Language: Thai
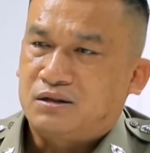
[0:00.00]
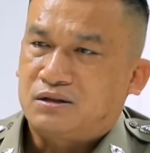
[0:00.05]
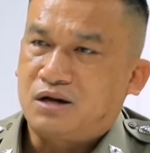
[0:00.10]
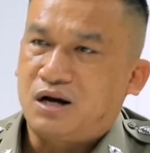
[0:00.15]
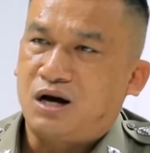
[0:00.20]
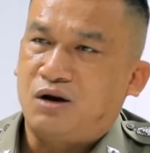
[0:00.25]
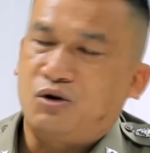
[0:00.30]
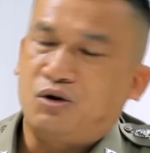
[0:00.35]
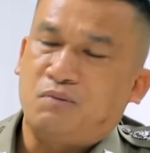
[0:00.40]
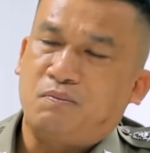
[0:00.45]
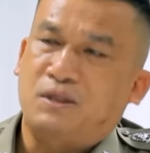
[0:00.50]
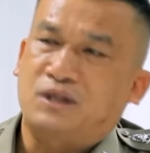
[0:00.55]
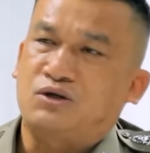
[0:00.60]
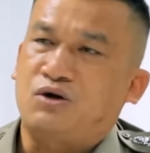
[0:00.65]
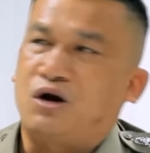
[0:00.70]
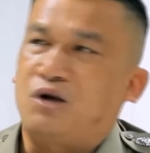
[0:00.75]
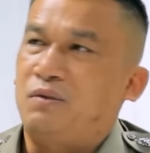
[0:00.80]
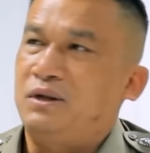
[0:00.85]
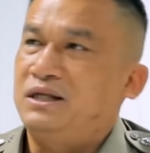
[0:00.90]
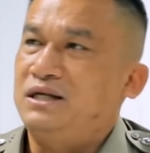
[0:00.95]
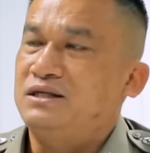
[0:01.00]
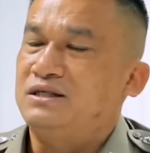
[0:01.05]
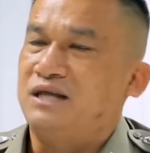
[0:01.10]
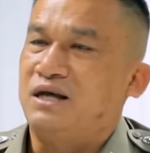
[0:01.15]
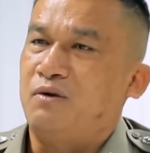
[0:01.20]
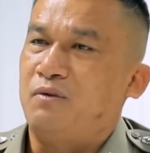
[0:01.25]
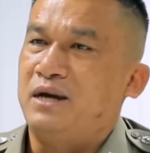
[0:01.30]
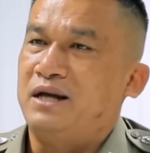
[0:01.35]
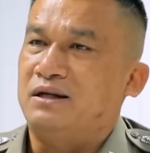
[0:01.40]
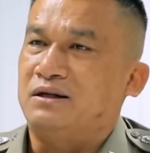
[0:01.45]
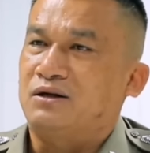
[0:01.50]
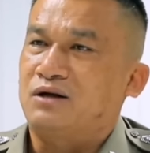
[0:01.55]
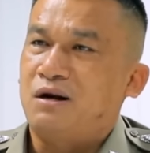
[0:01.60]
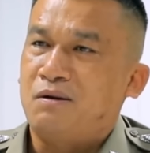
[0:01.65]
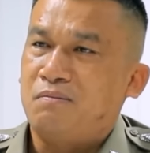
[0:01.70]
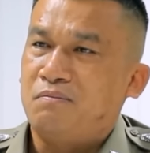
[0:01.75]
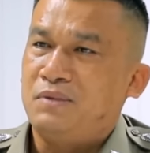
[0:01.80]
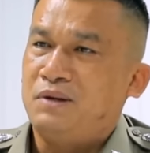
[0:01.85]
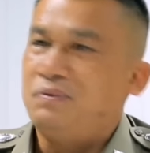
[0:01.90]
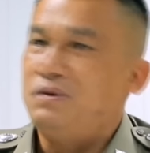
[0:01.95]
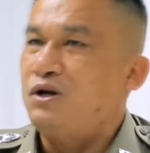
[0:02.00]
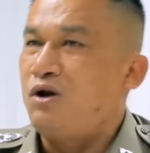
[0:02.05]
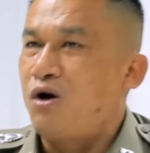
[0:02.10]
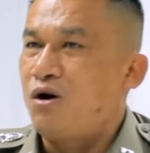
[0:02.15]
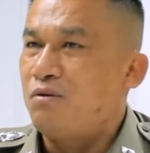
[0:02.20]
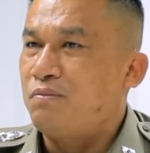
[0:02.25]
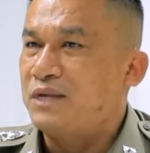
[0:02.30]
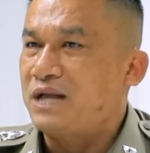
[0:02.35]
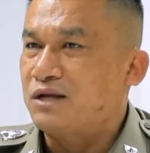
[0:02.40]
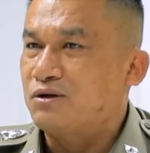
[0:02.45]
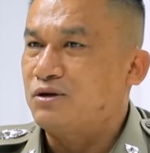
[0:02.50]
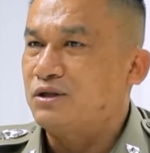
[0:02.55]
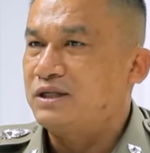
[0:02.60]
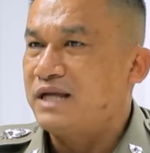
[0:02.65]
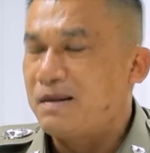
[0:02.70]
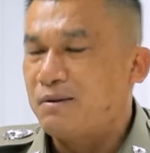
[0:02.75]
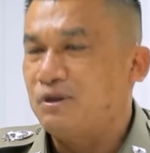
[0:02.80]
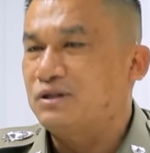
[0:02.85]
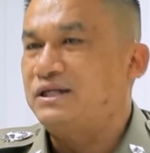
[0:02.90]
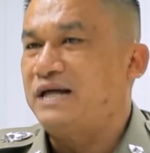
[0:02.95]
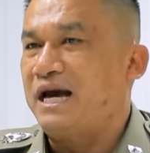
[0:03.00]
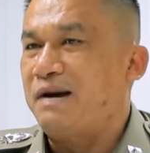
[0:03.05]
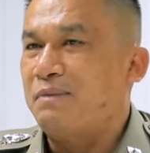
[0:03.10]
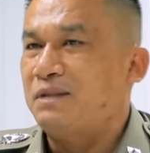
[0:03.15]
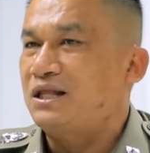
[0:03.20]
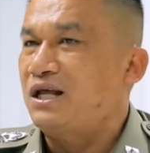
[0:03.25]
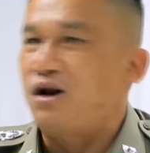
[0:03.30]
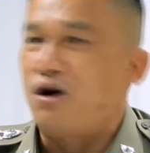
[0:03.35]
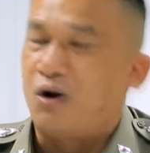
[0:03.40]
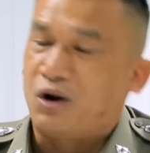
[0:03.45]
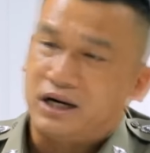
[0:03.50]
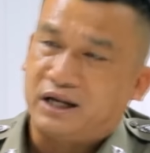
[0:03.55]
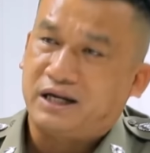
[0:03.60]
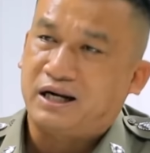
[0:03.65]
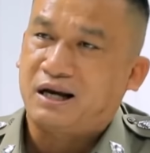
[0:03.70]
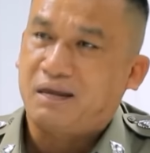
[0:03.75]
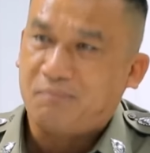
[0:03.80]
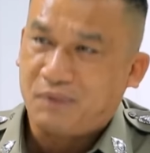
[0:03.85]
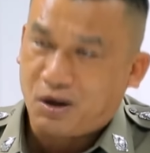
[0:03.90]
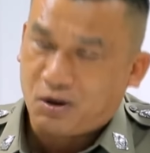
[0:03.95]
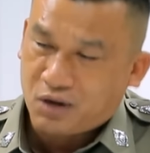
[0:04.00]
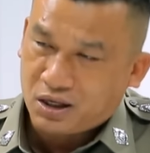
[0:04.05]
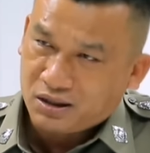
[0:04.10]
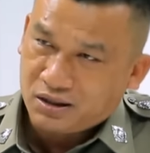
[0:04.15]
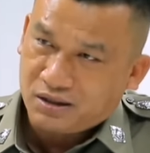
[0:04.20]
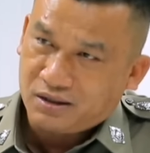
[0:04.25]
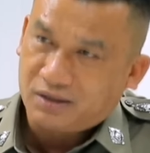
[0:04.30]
ก็เอารถมาจอดไว้ที่เซเว่นก็มีพี่น้องประชาชนแจ้งเบาะแสมาตลอดเลยนะครับ เราก็